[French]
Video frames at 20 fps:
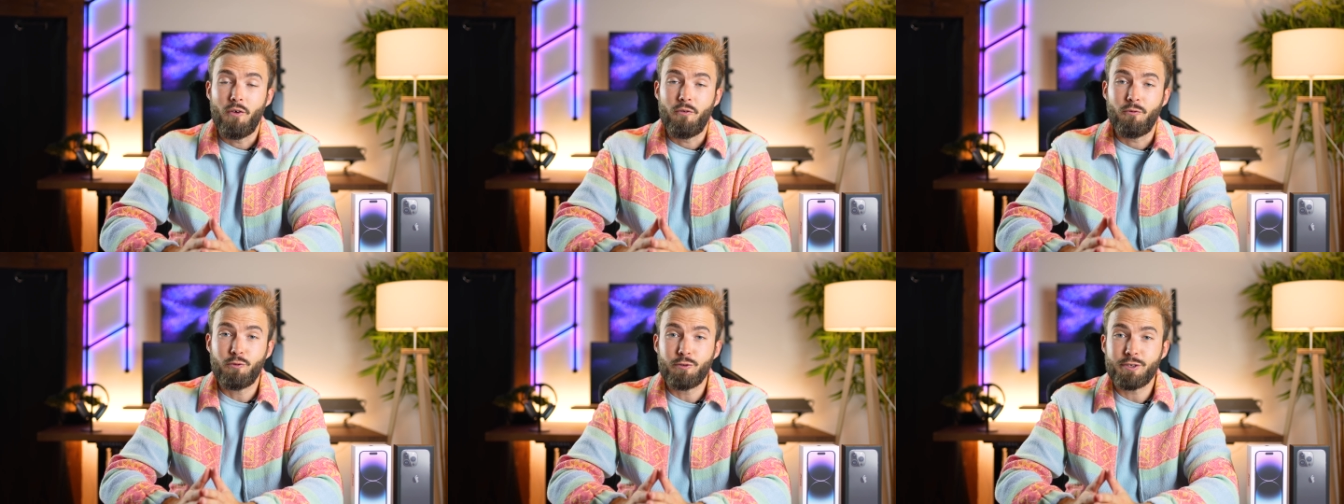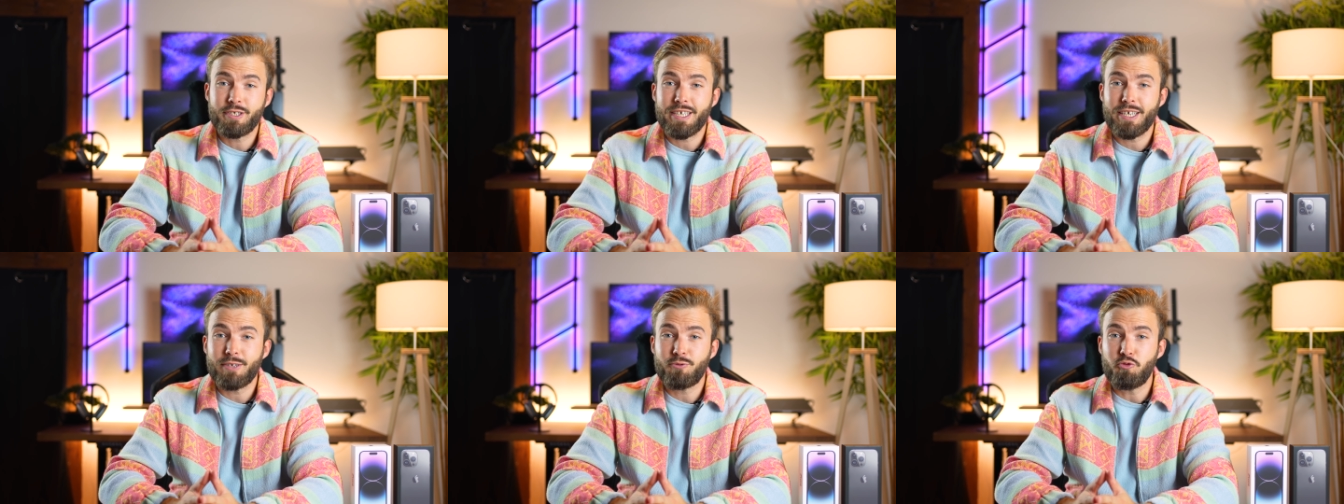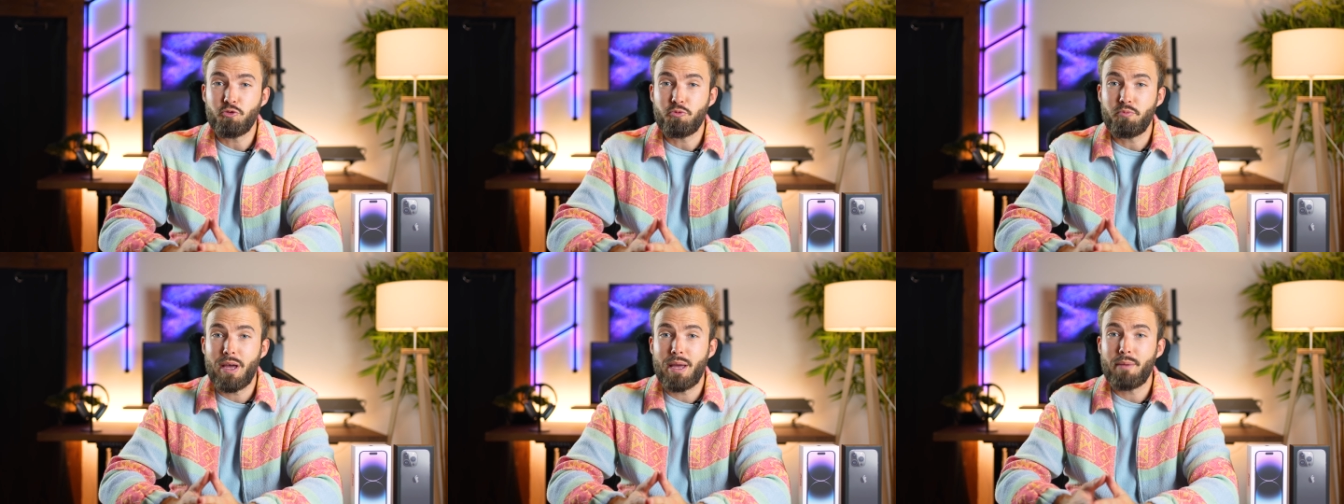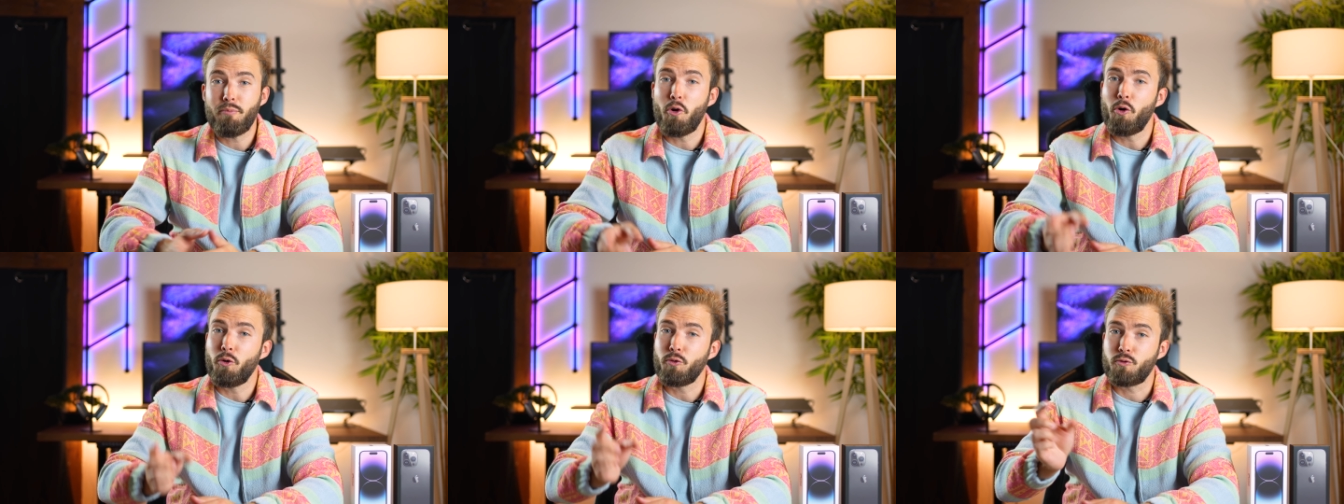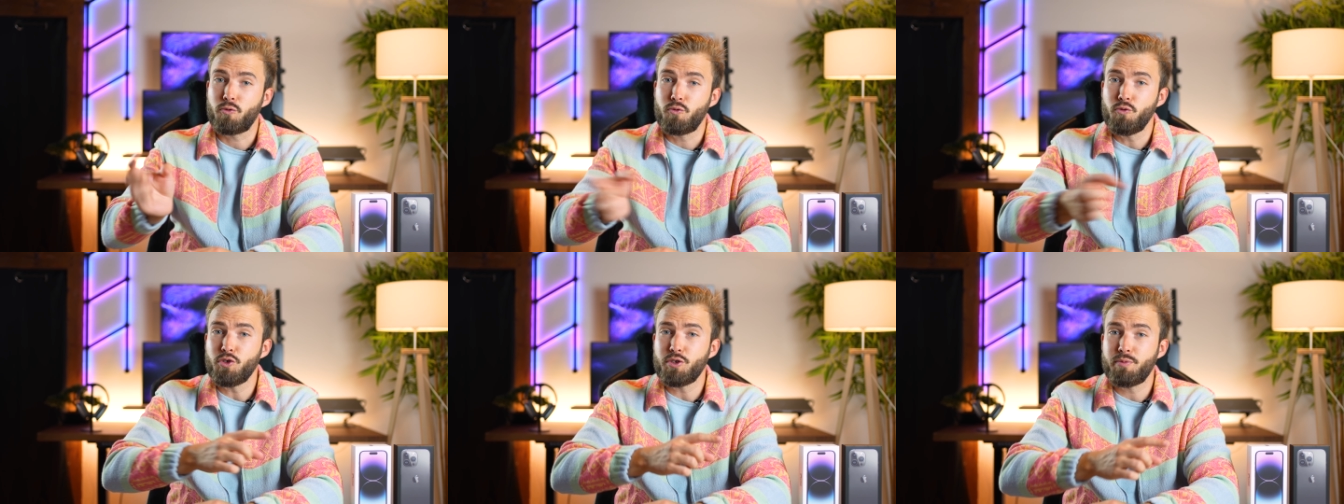vous serez tout de même en
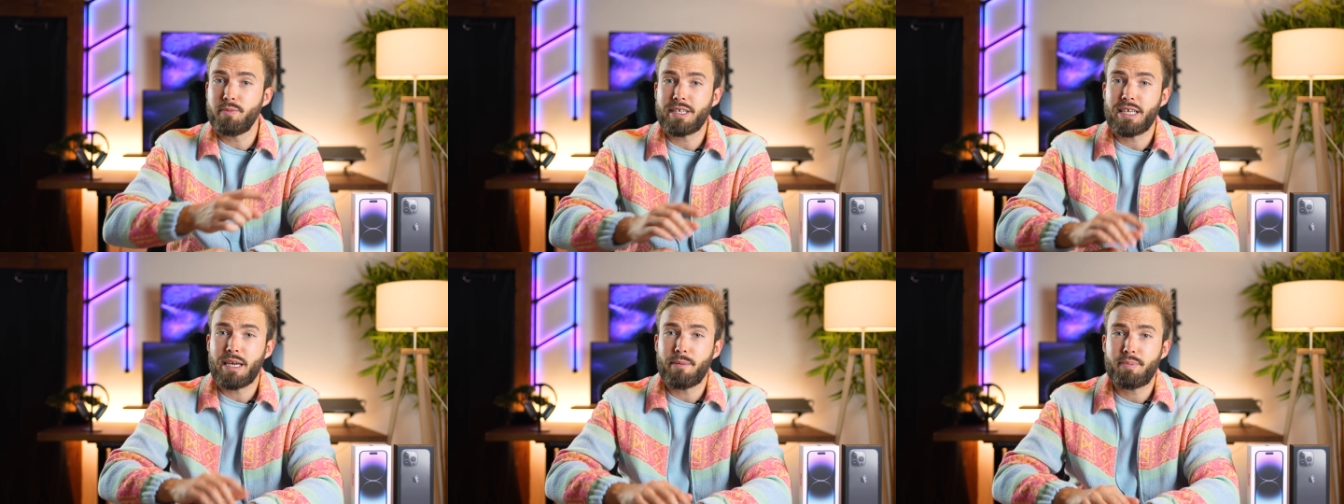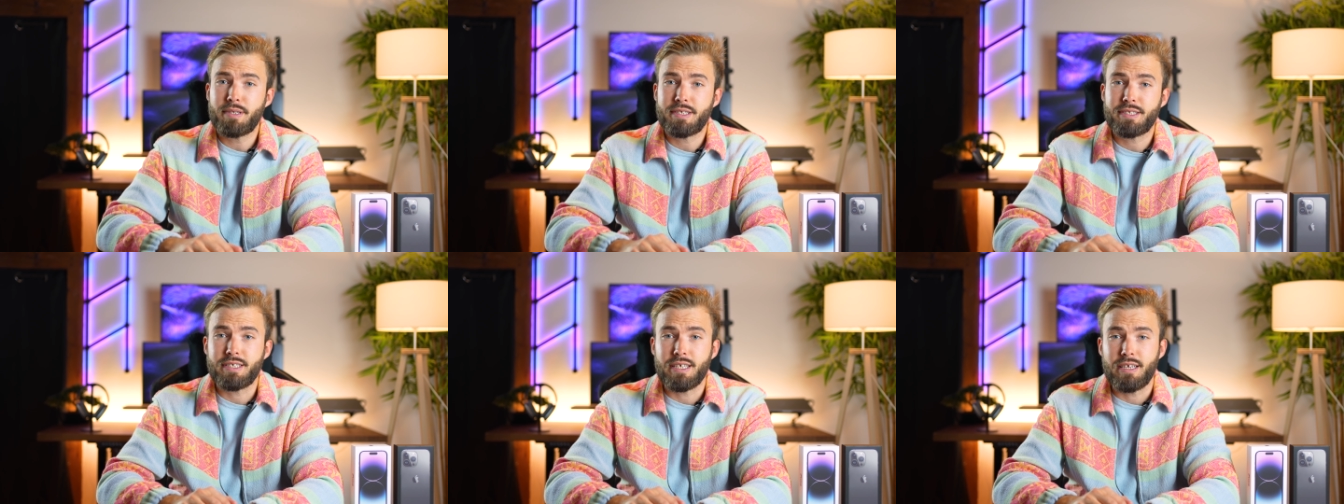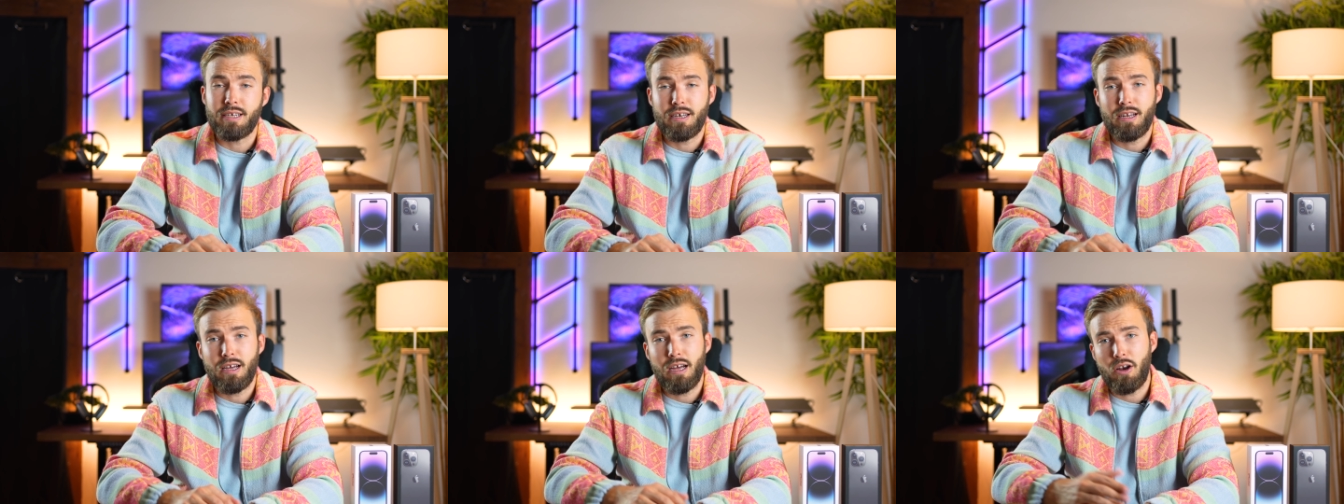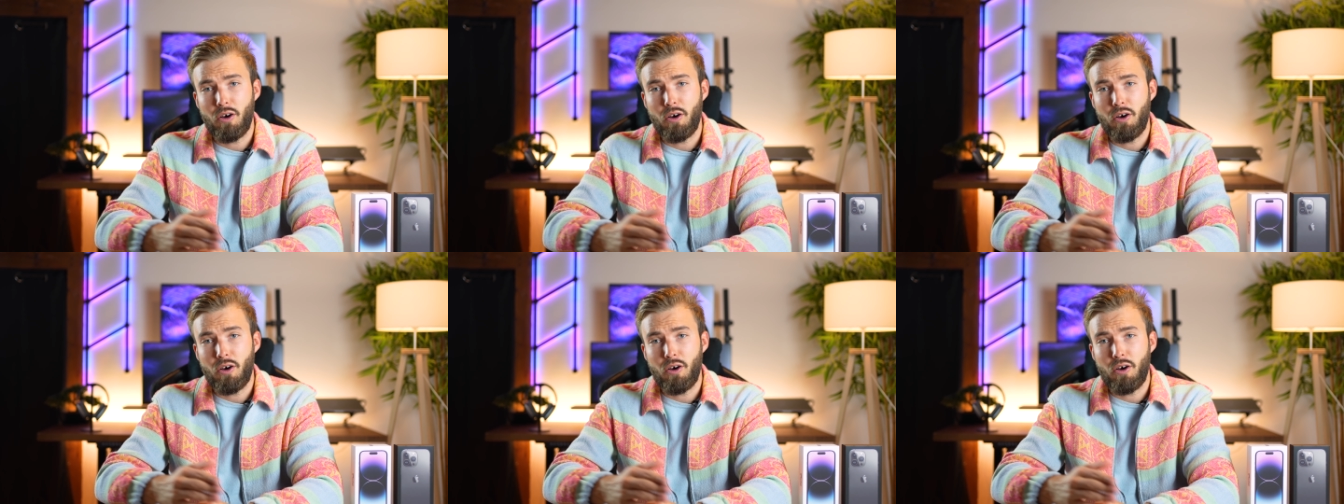12 mégapixels.